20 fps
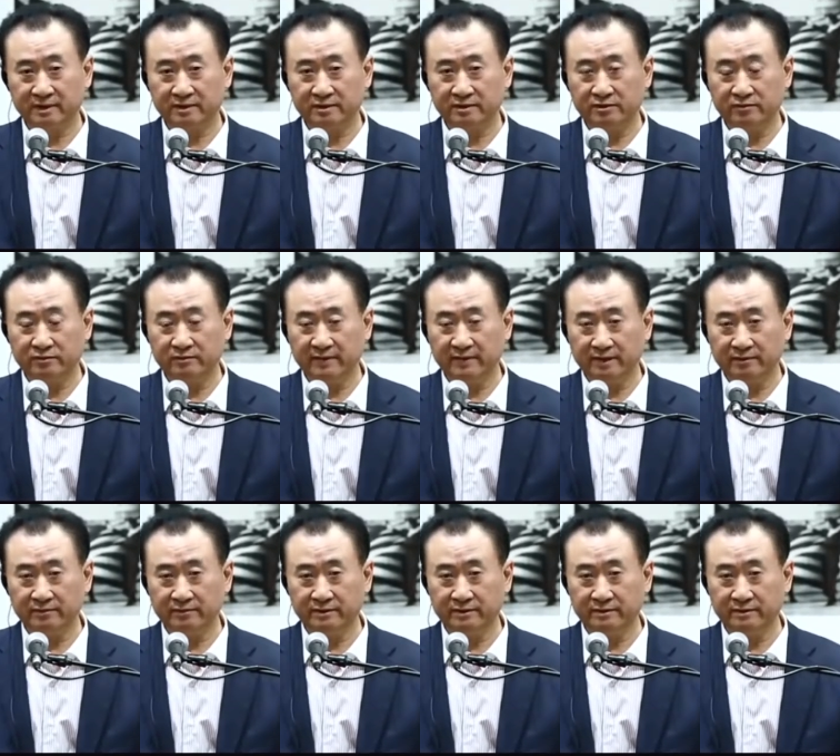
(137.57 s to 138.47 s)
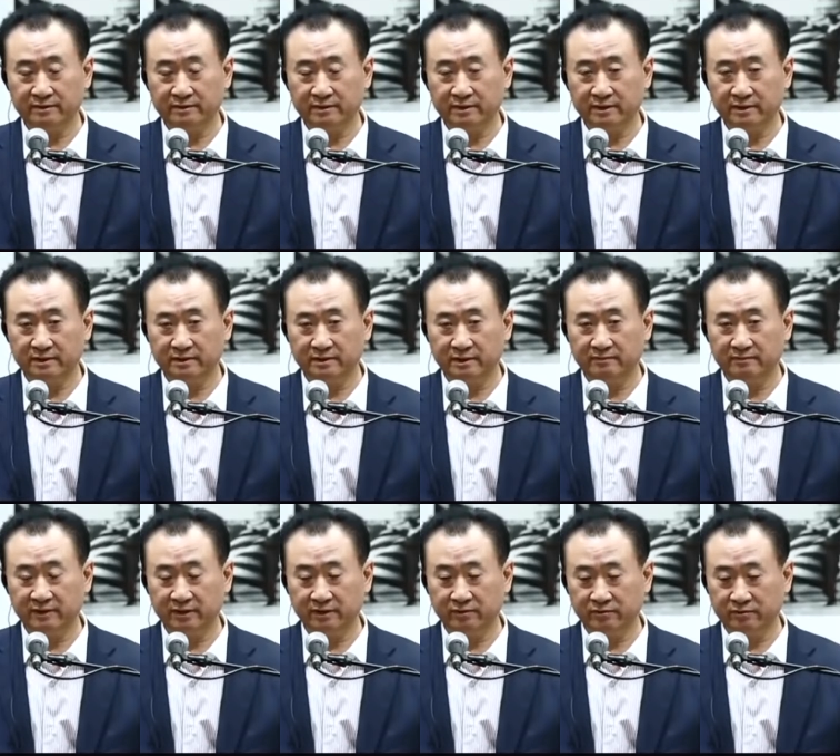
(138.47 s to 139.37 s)
机会蛮多的，啊，在
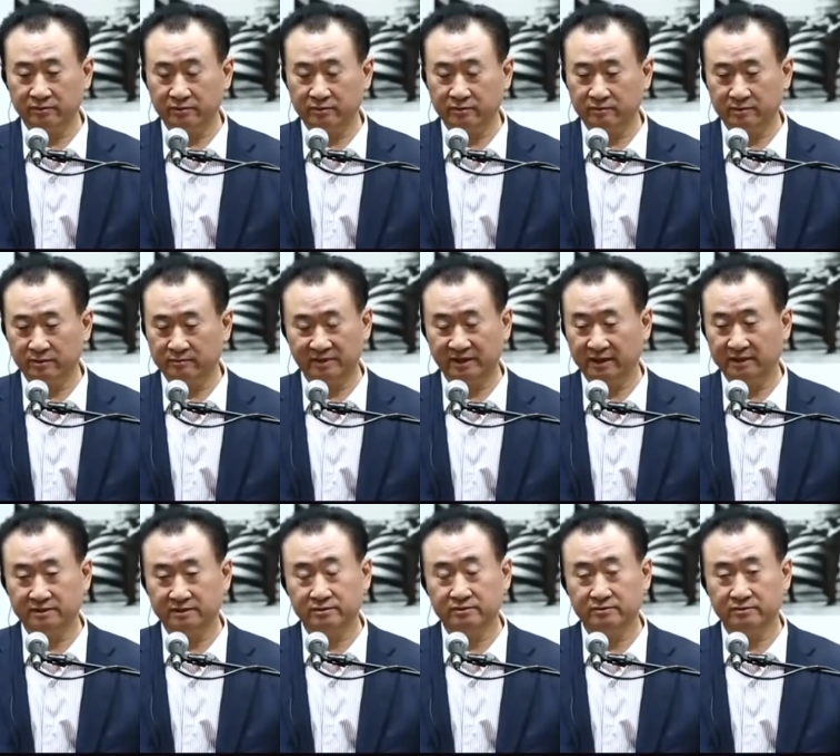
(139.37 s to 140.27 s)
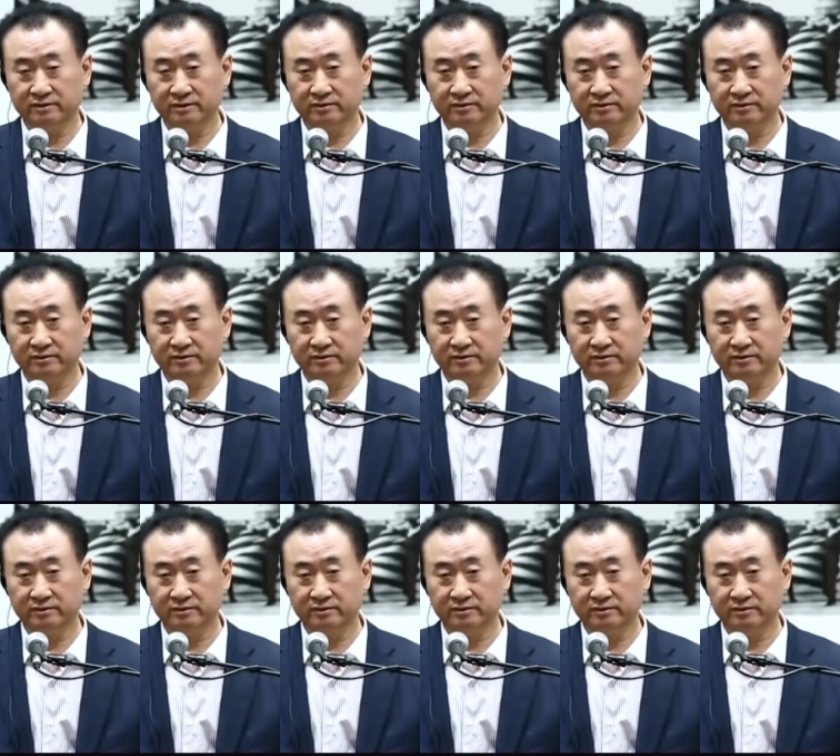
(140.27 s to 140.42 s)
美国我不太清楚，